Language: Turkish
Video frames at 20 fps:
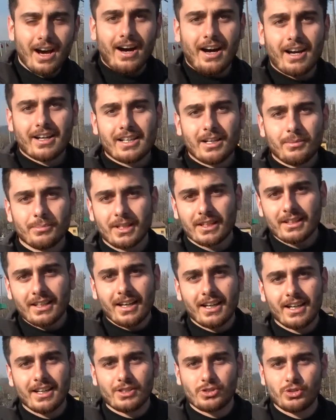Arkamda da
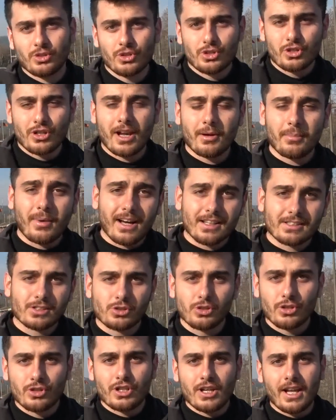sürücüler, bazı
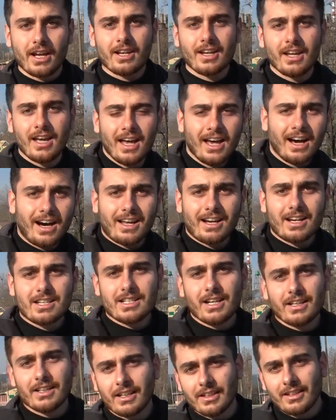sürücüler
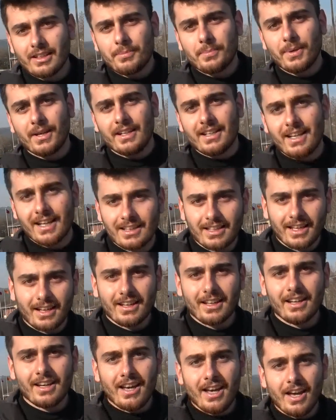araçlarından inip inekleri